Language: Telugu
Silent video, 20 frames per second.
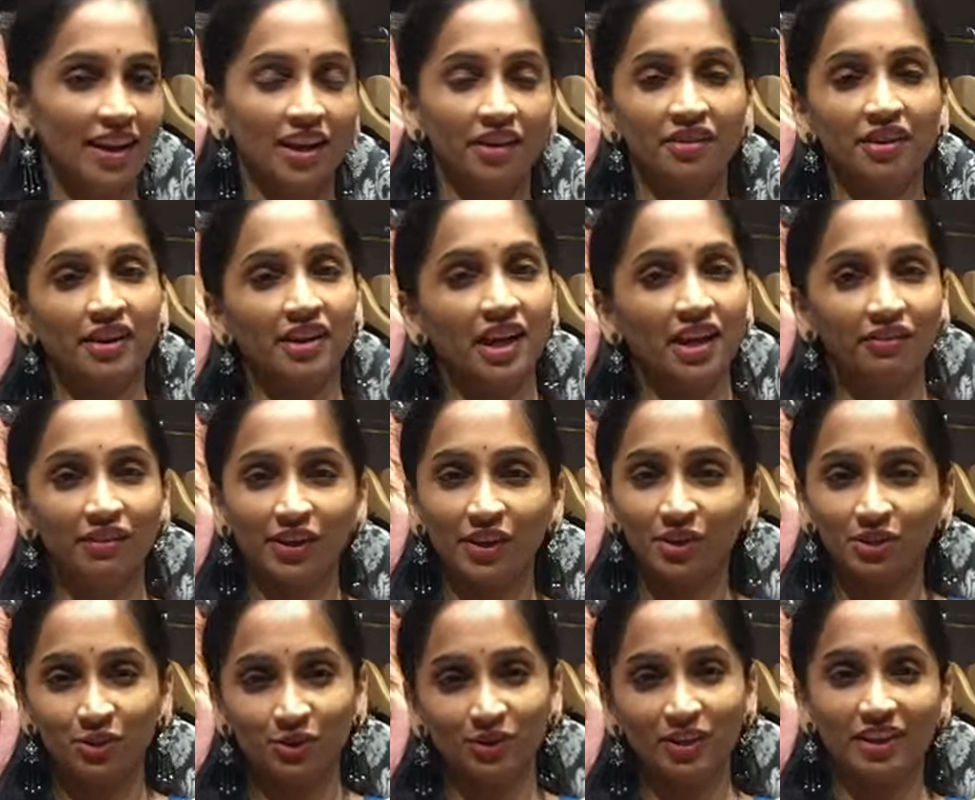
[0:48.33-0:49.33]
ఎవరైనా ఆ
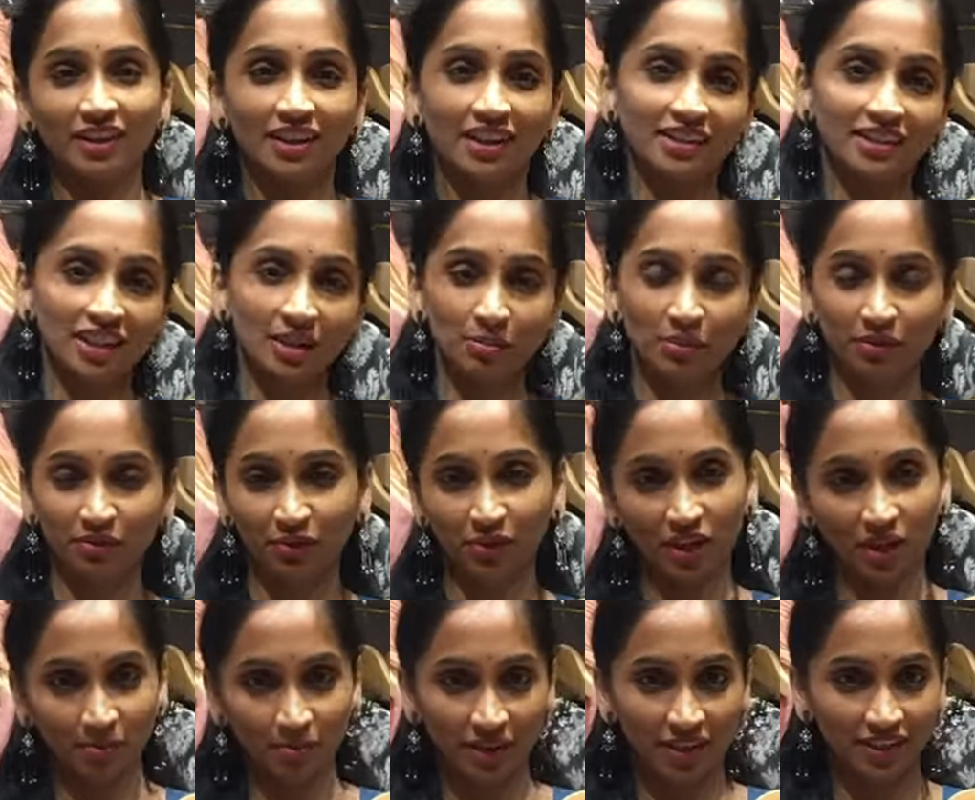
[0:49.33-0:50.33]
వీడియో చూడనట్లయితే
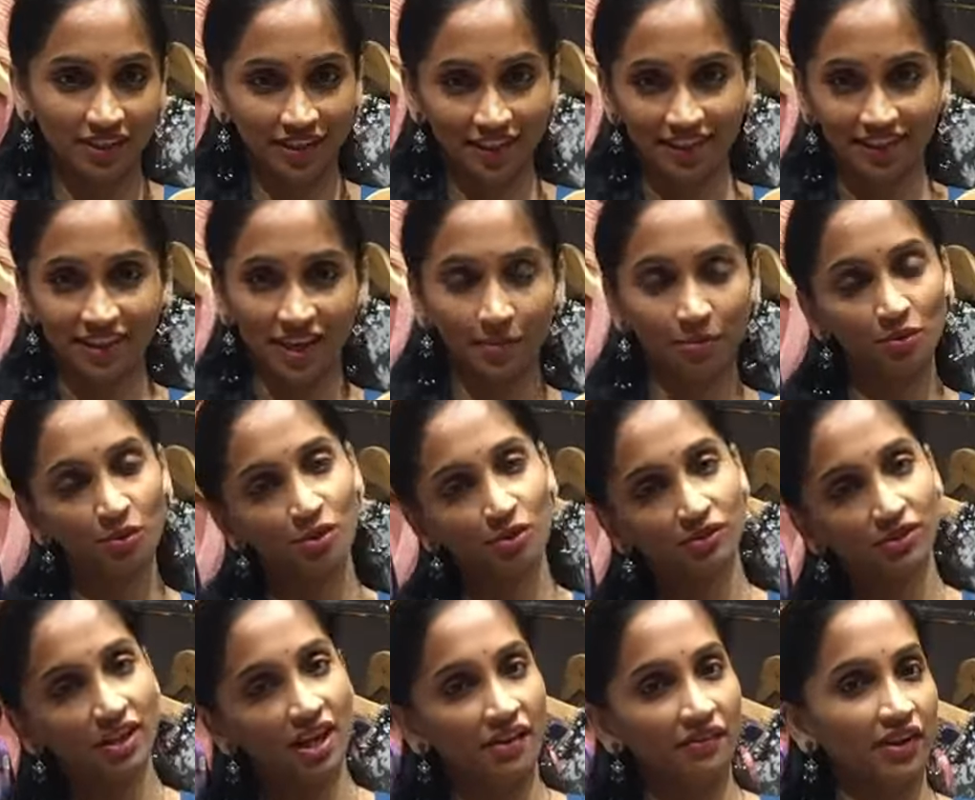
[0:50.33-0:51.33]
బిఫోర్ అప్డేట్ చేశాము
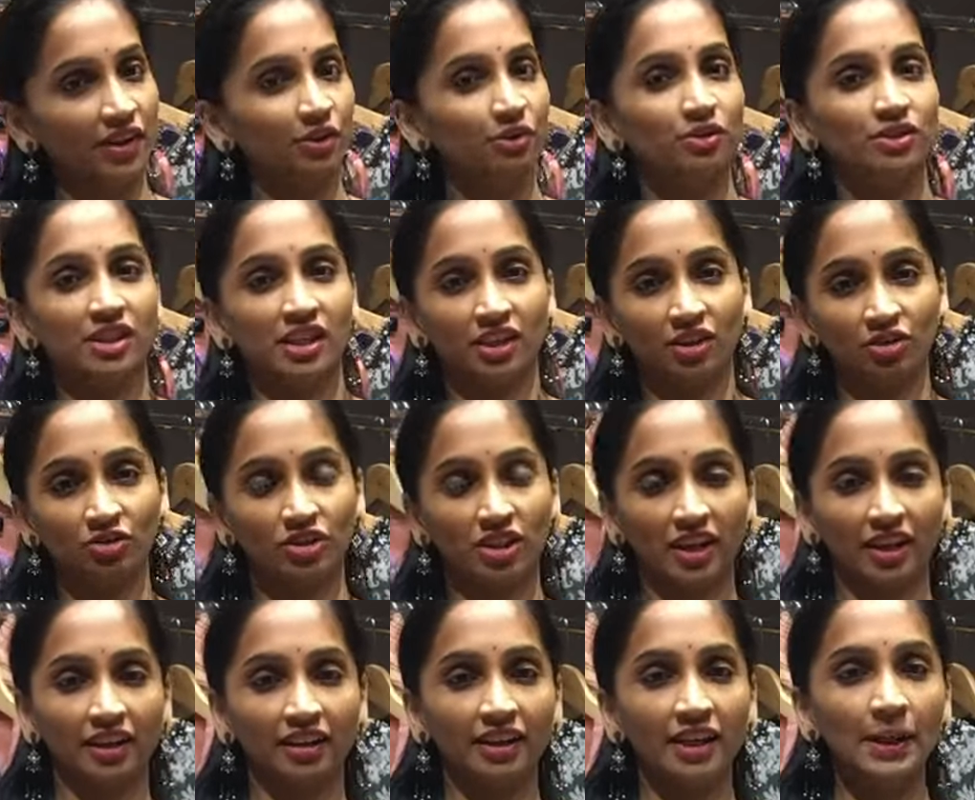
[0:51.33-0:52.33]
ఒకసారి ఆ వీడియో కూడా చెక్అవుట్
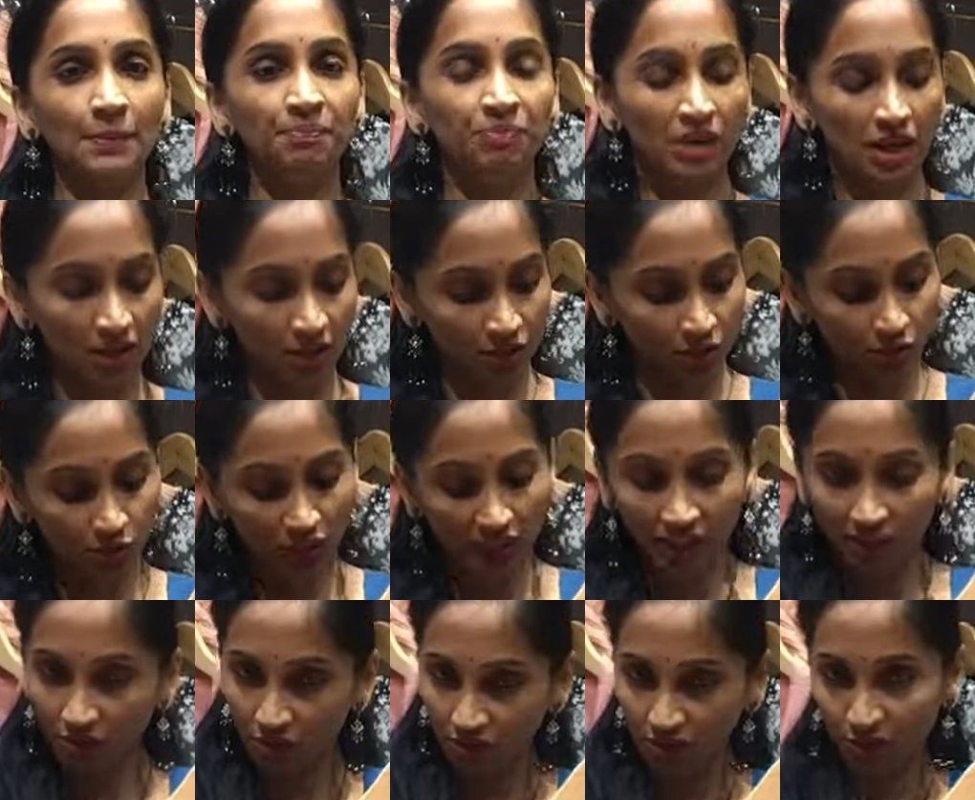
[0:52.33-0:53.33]
చేయండి సో
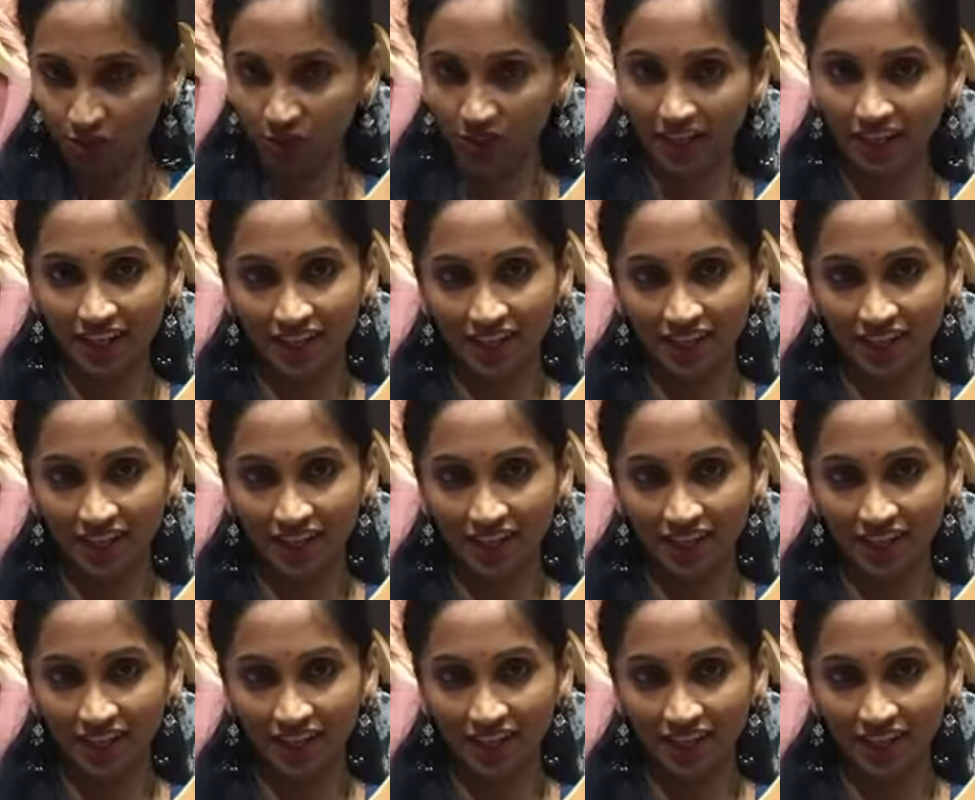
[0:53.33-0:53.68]
ఈ రోజు చూసే